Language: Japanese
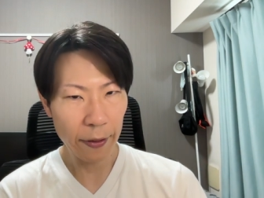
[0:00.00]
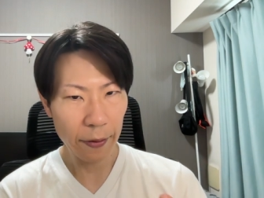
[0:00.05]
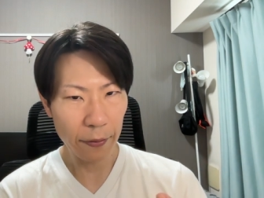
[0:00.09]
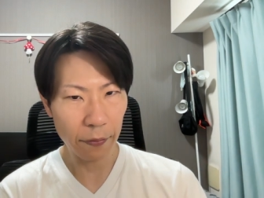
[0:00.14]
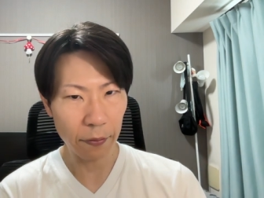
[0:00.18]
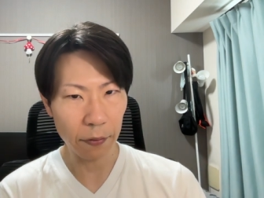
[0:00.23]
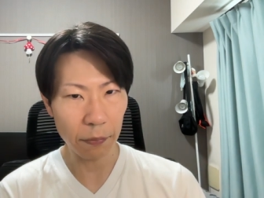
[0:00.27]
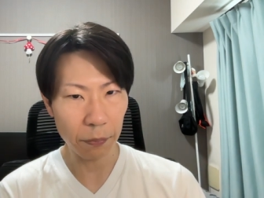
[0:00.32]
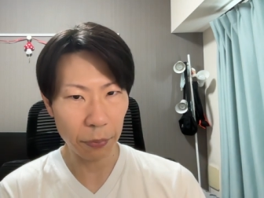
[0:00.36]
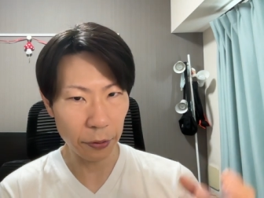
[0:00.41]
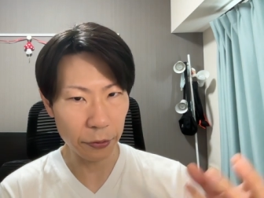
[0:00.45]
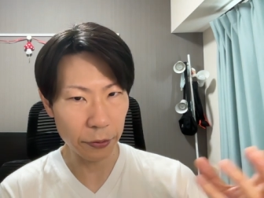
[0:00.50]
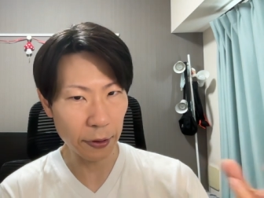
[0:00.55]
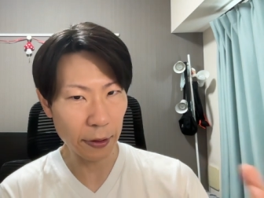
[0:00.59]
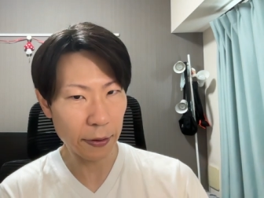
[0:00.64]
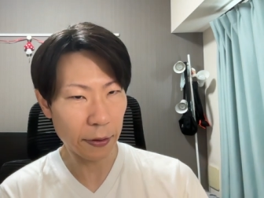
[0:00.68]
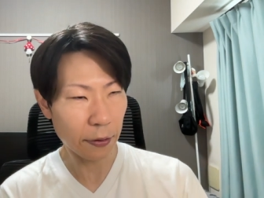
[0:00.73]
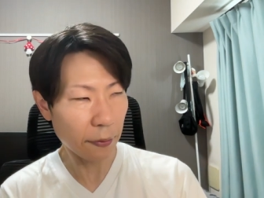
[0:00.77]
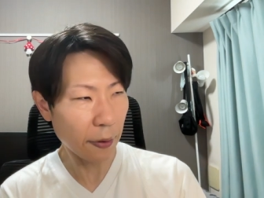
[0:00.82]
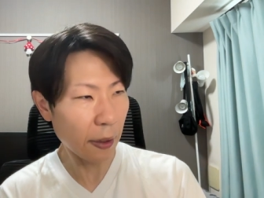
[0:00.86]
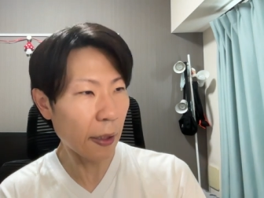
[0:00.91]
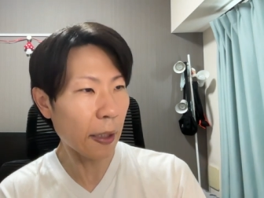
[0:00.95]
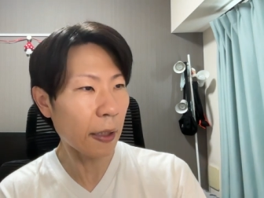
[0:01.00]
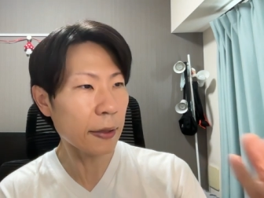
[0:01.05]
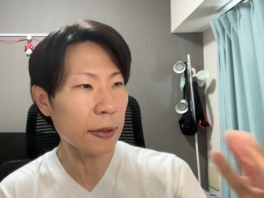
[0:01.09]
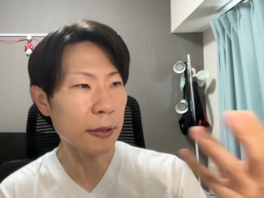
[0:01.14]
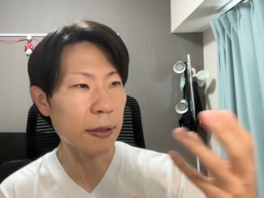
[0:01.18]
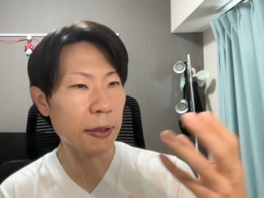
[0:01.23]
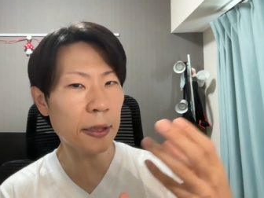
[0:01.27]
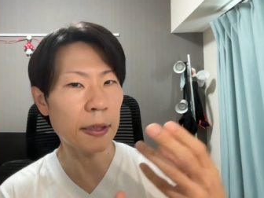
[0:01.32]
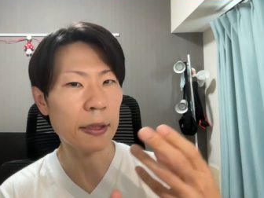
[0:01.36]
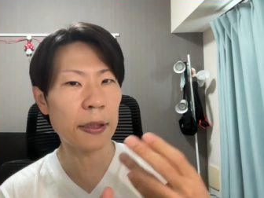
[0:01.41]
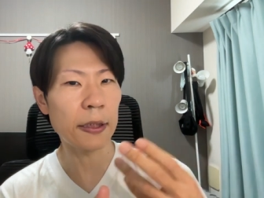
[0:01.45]
このプロジェクトから
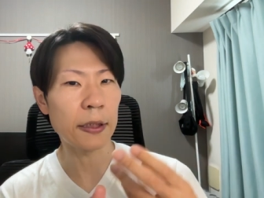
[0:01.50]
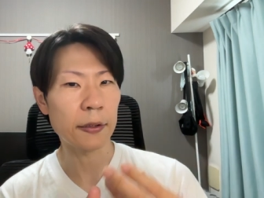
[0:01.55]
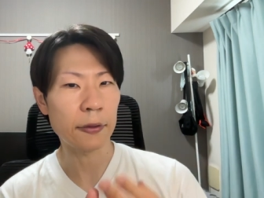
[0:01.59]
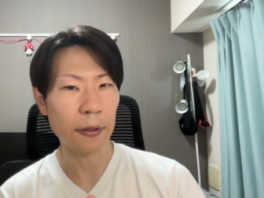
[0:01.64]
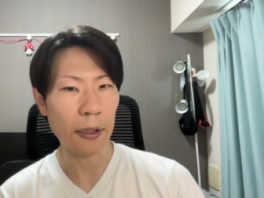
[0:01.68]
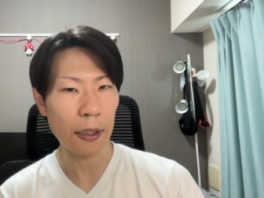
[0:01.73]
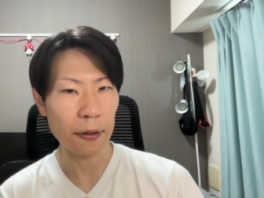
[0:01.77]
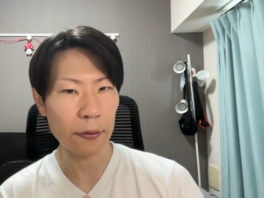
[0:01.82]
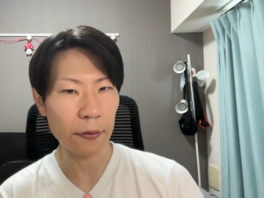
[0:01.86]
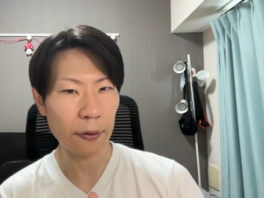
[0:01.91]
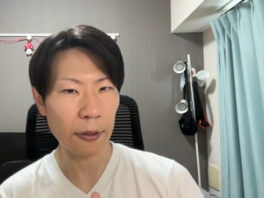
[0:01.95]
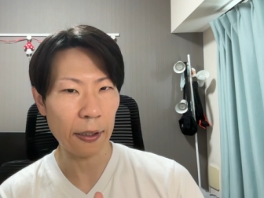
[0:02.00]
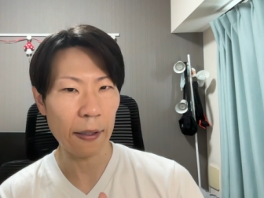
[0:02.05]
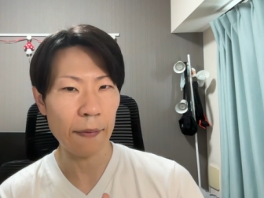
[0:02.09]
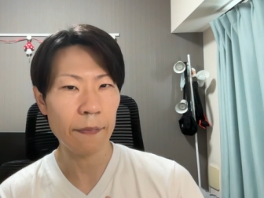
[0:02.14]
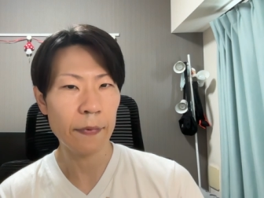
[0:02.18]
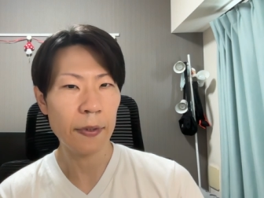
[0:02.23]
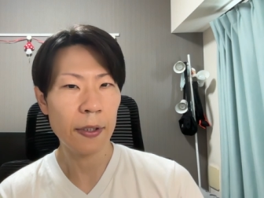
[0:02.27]
月いくらとか、